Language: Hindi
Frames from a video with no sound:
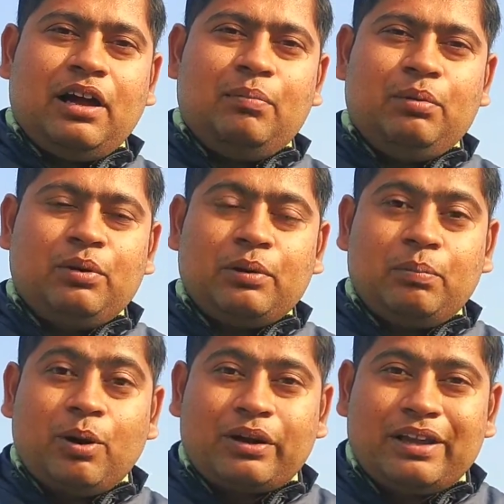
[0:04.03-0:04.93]
आप बोलोगे
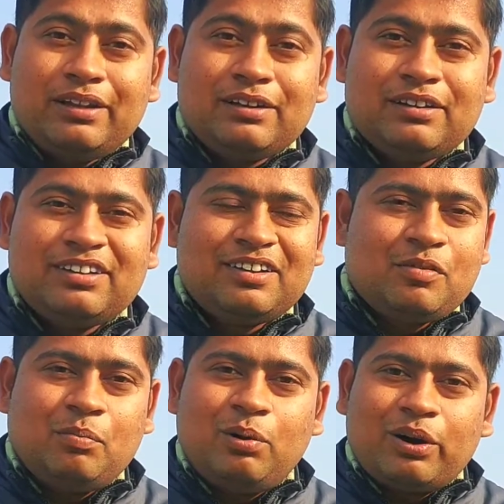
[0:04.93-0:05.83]
ब्लॉगिंग
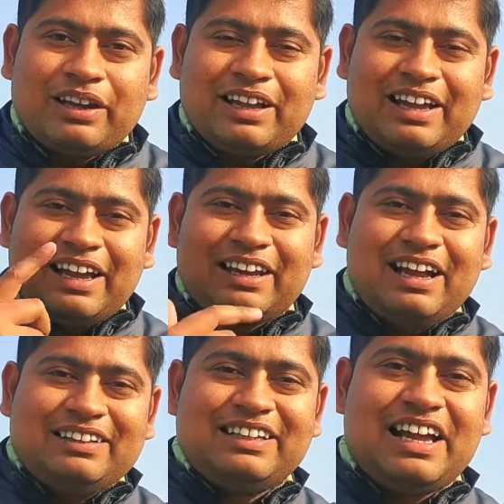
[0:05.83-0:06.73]
ब्लॉगिंग का ख्याल
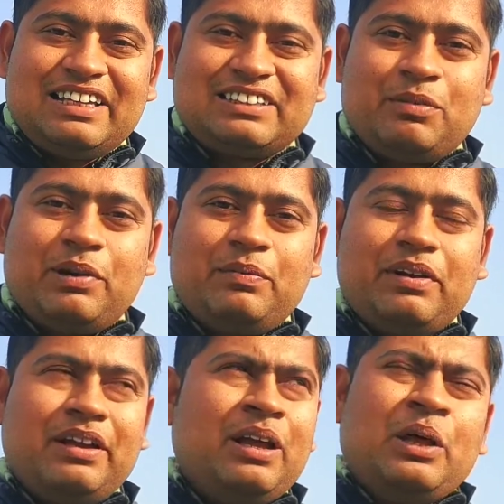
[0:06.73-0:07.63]
कहाँ से आया इसके मन
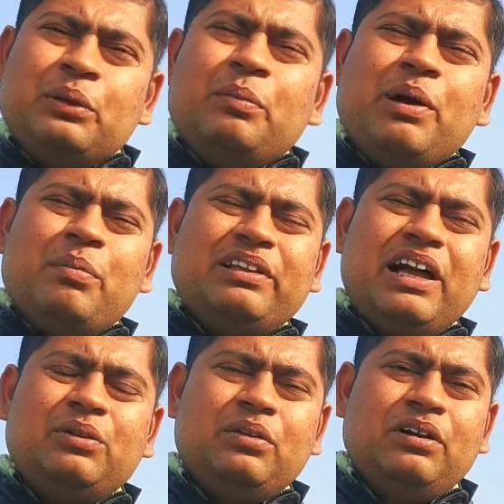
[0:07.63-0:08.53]
में तो मैं
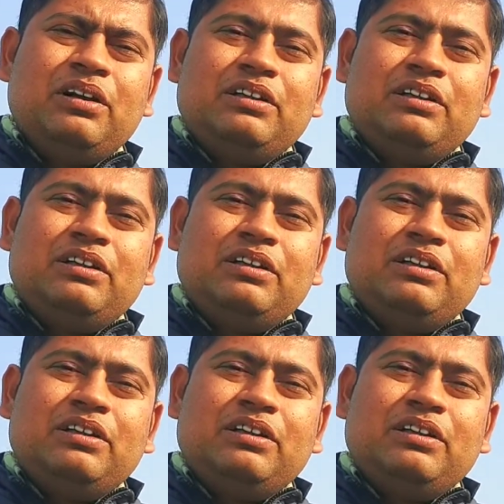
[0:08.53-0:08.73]
बता दूँ